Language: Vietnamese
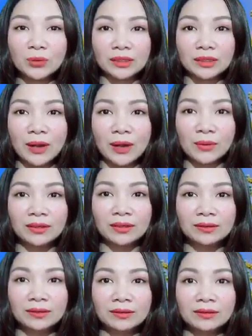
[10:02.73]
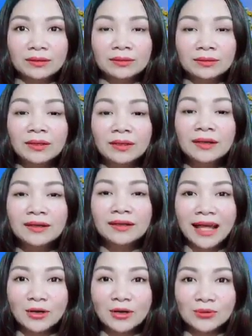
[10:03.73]
các cuộc thảo luận.
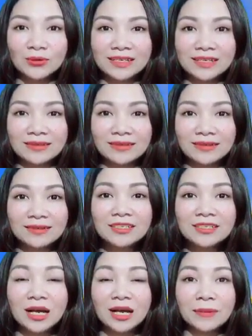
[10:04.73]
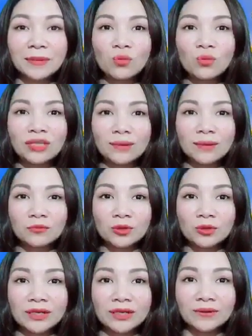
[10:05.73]
Thái độ rừng rưng, chẳng mấy quan tâm
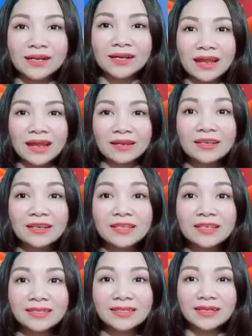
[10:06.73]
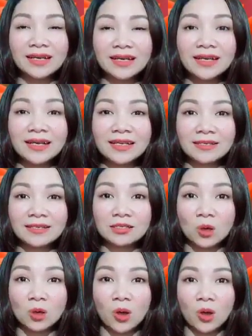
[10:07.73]
của kiểu này chắc chắn sẽ gây ra
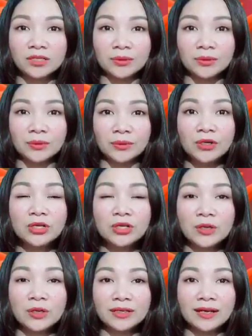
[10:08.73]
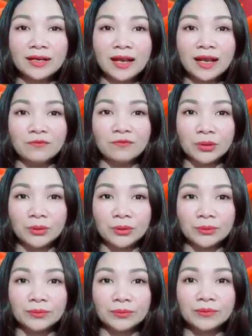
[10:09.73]
sự khó chịu cho những người làm việc
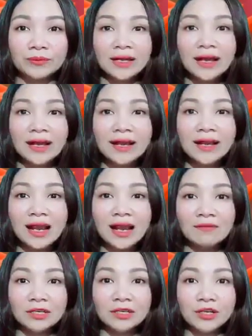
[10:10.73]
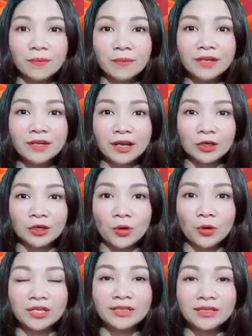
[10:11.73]
cùng. Đã làm việc nhóm thì cần
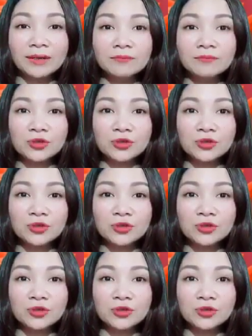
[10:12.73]
có trách nhiệm,